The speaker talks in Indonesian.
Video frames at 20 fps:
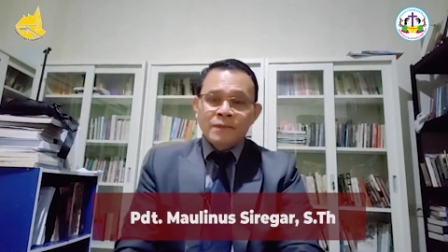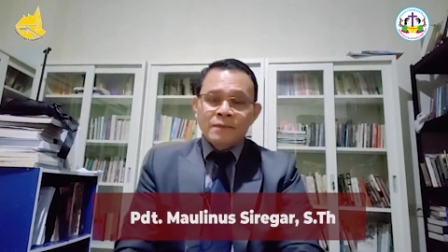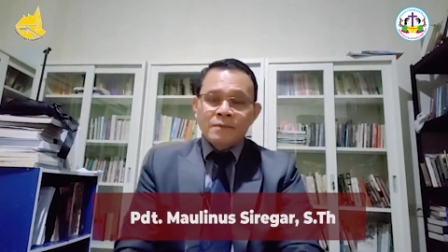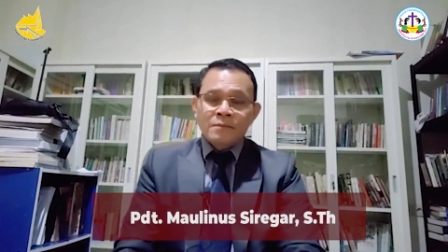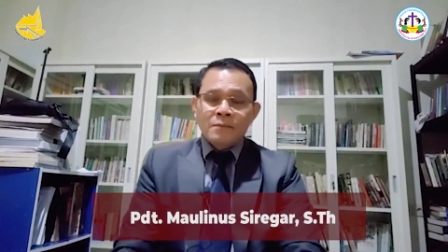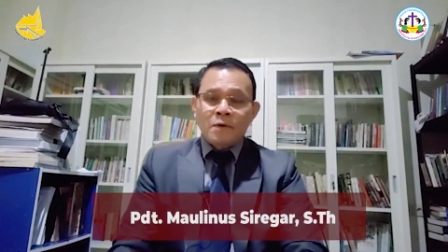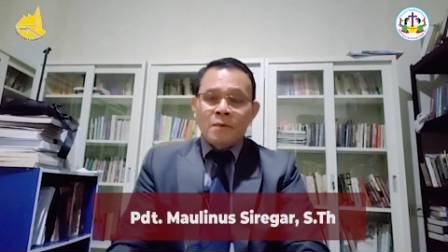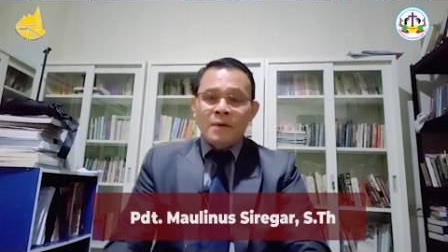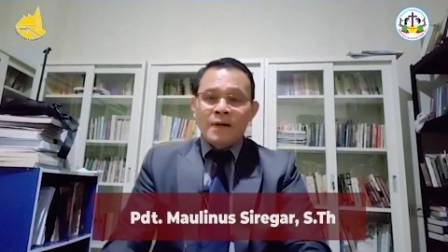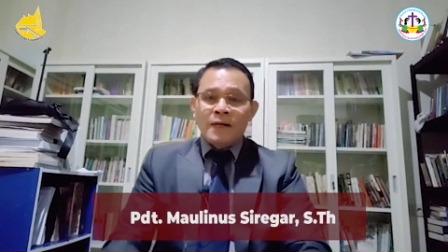
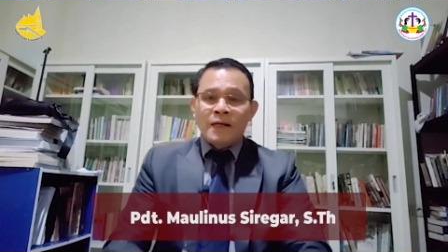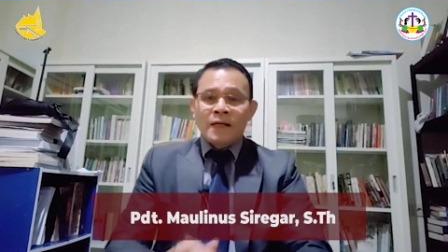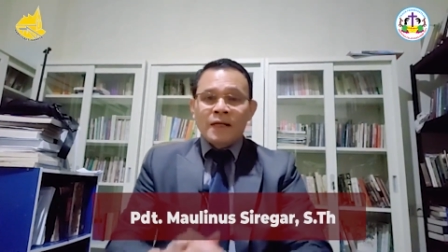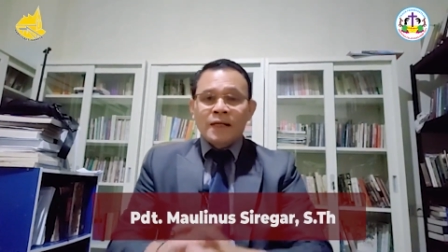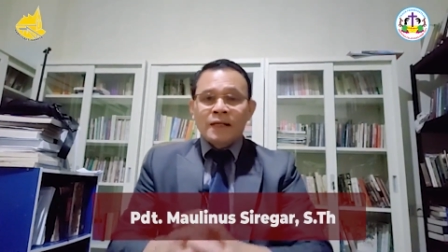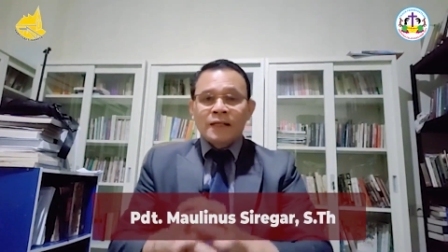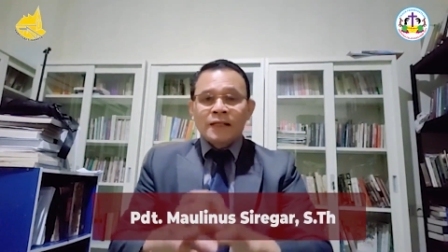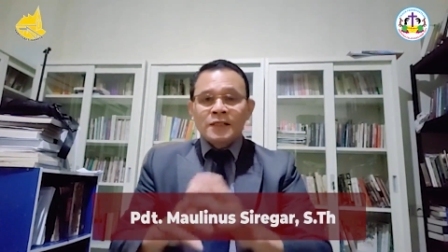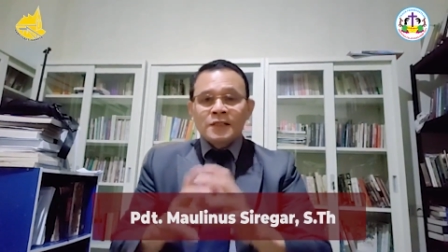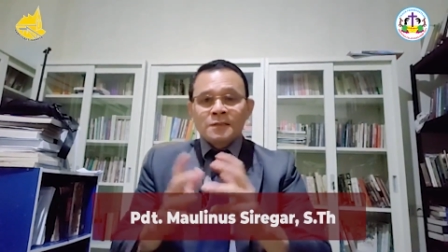bahwa marilah
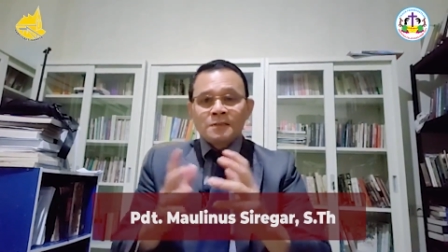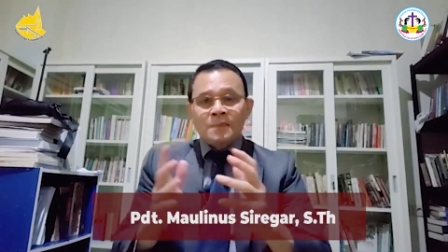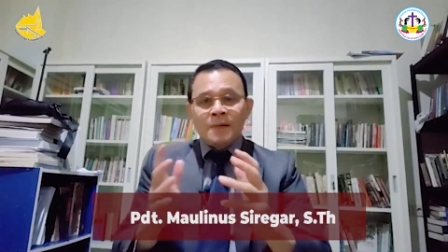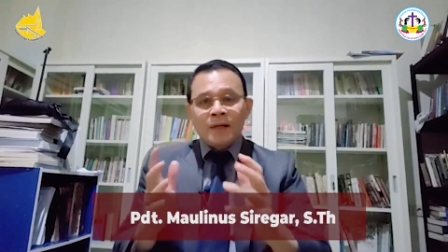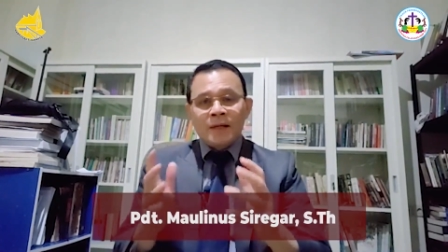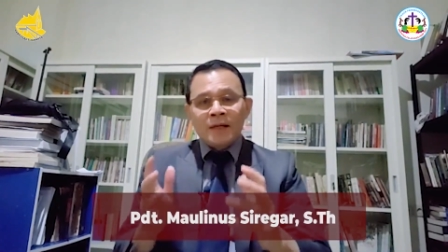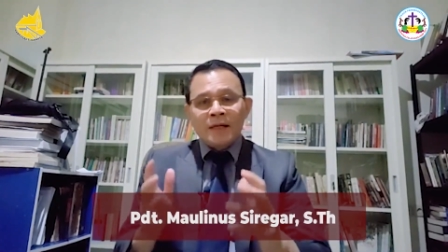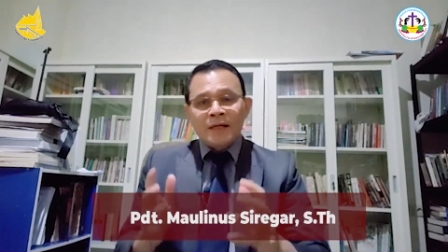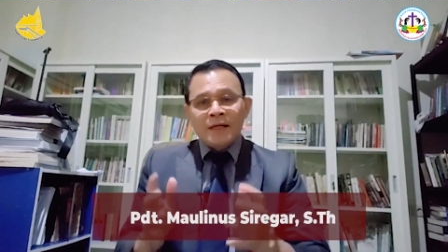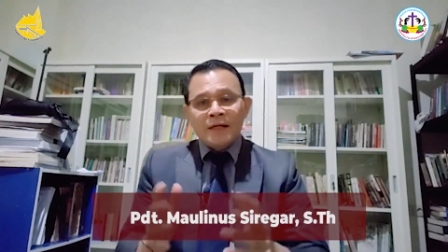kita
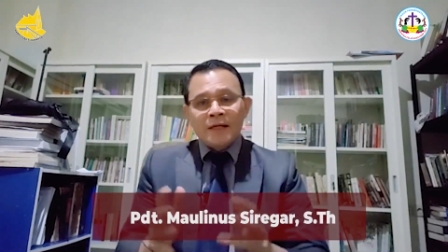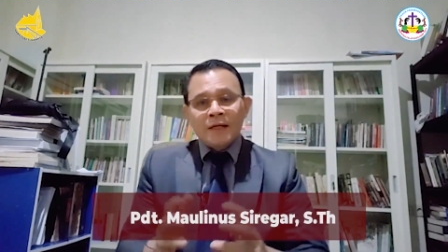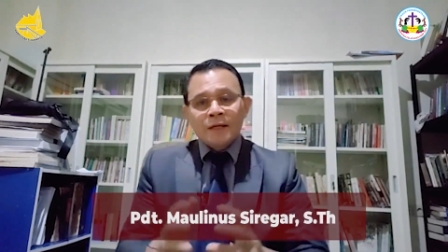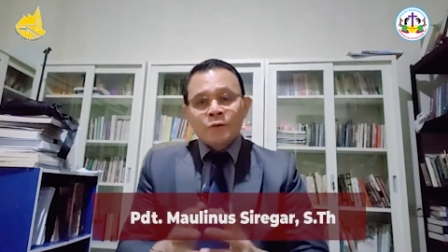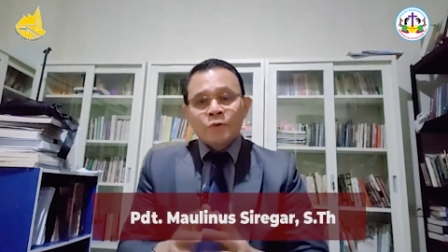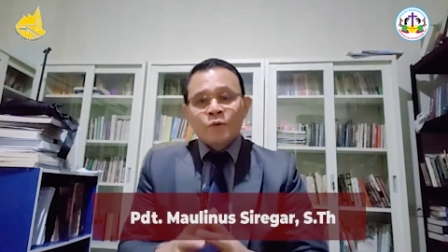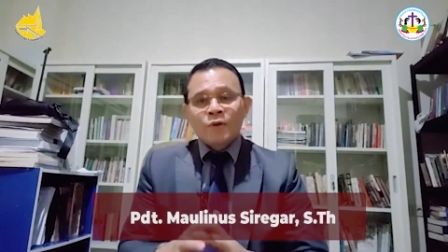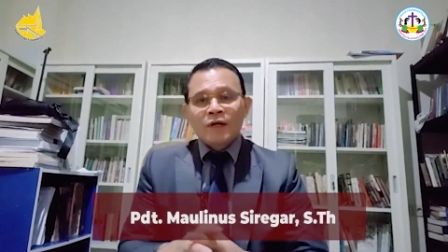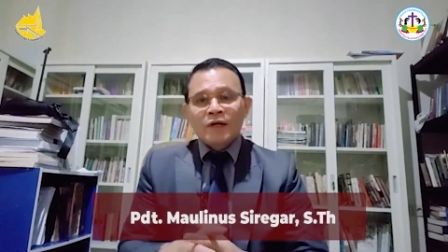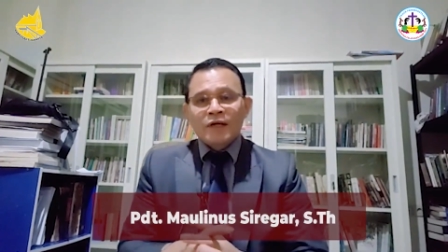sebagai anak-anak
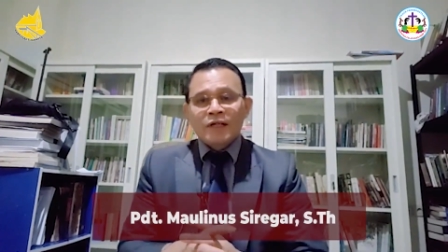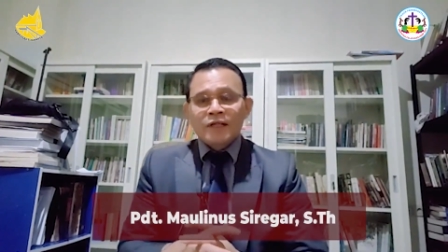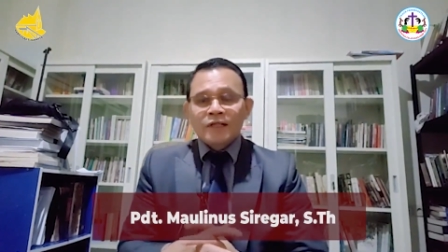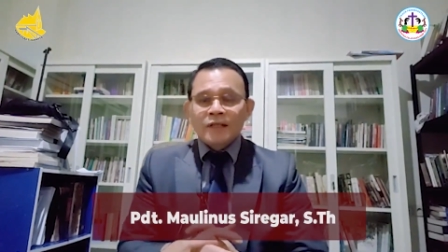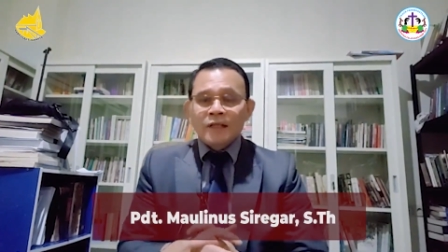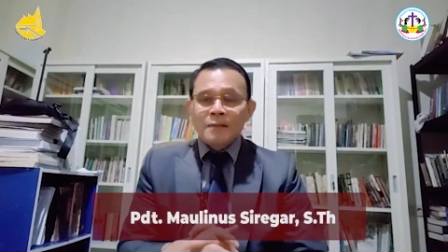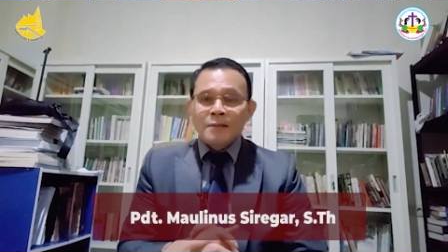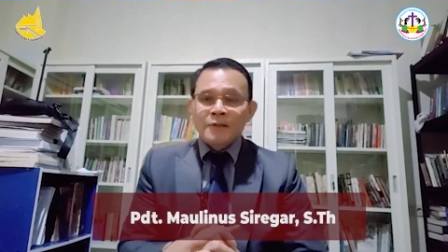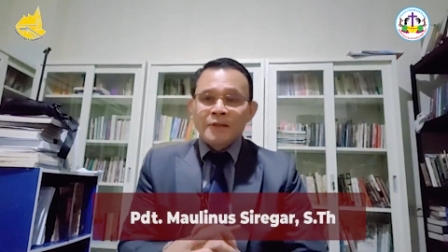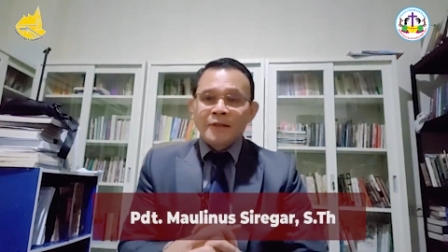Tuhan yang
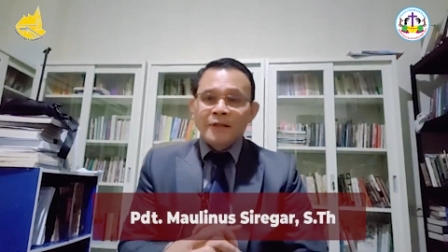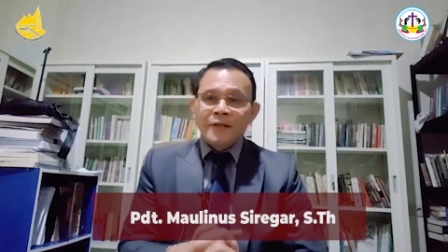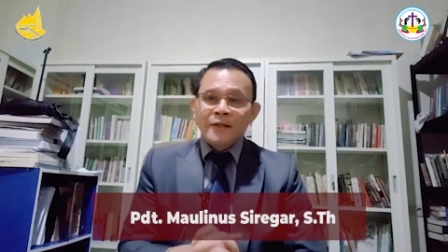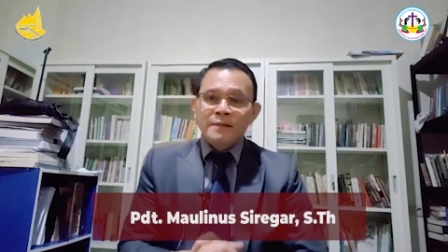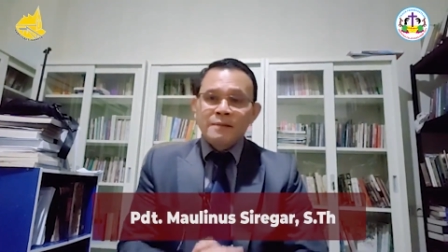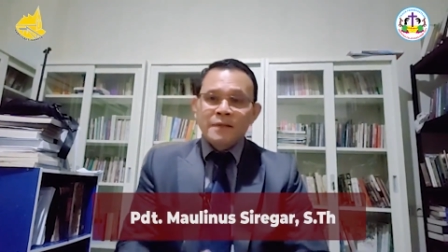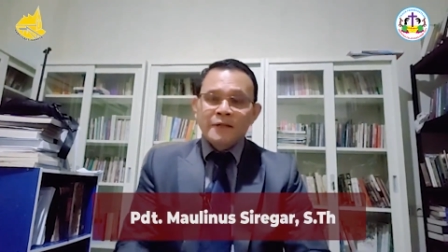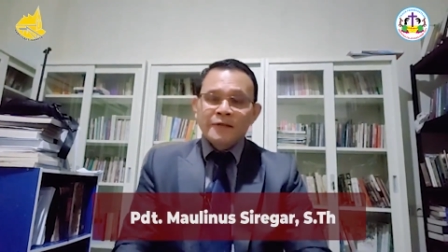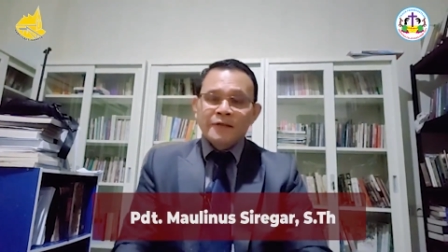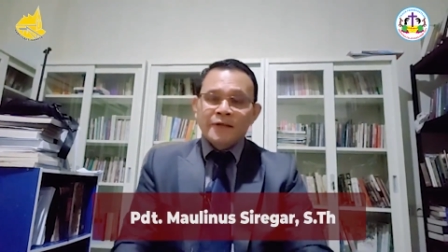telah
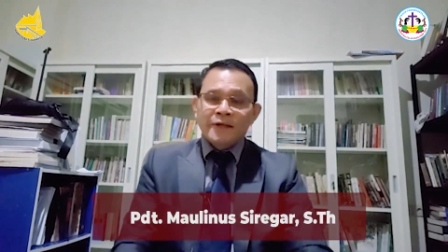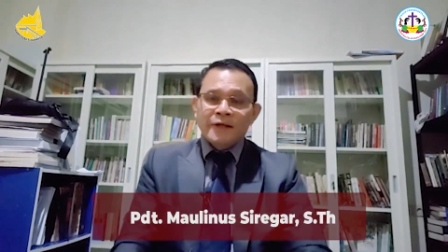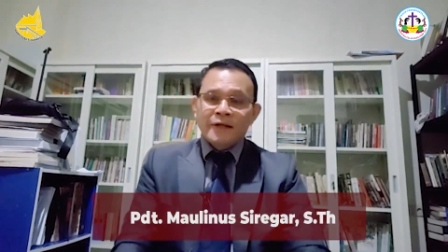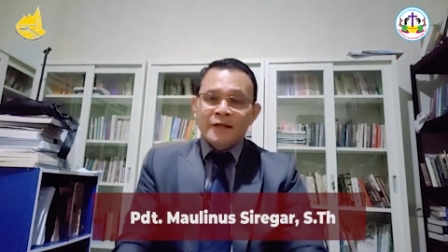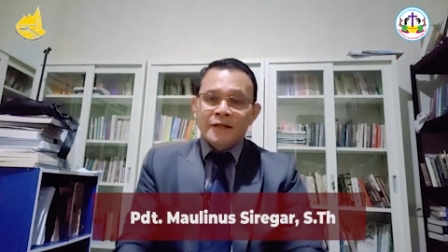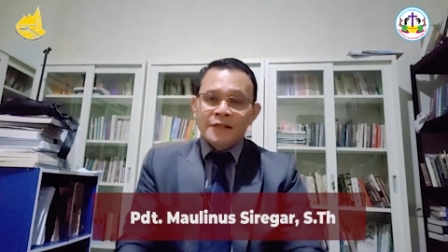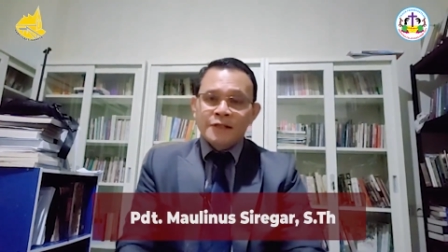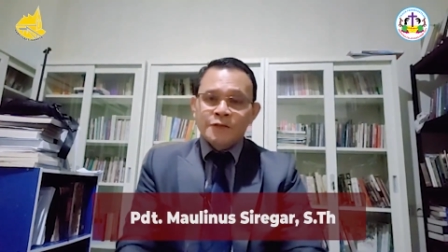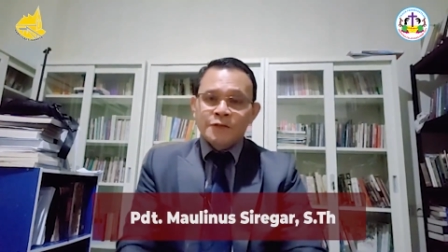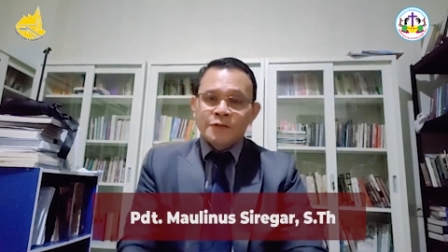menerima terang
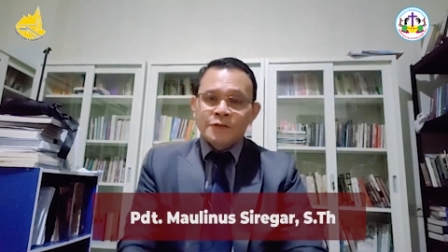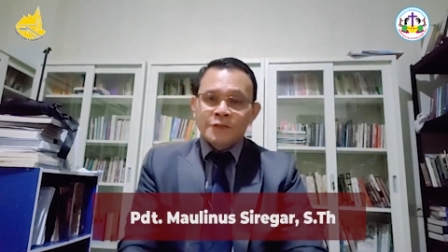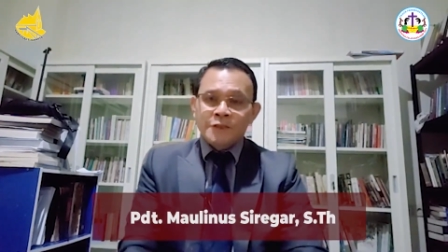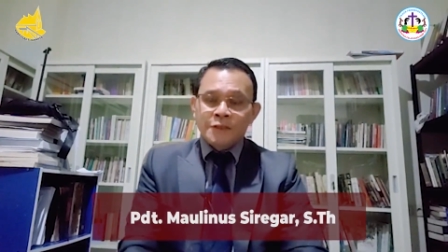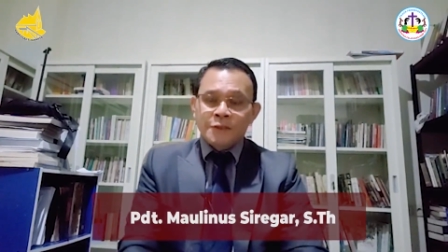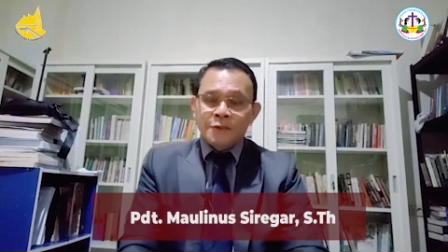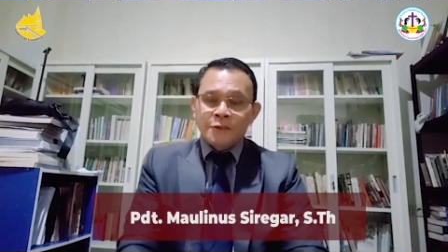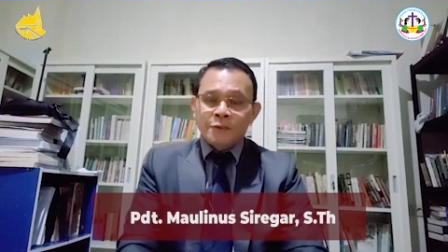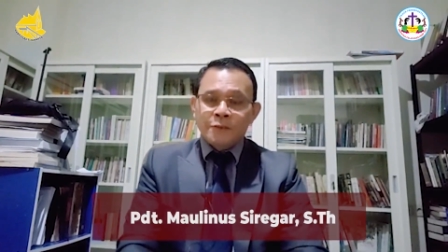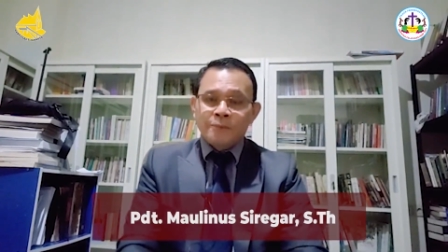Kristus
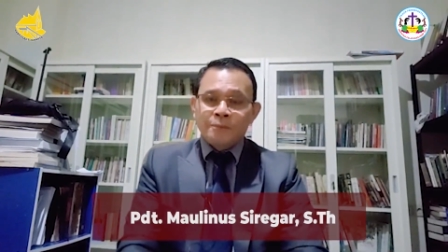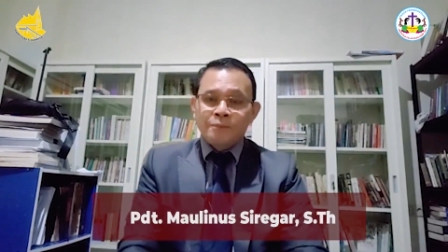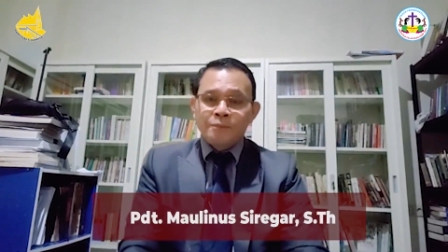itu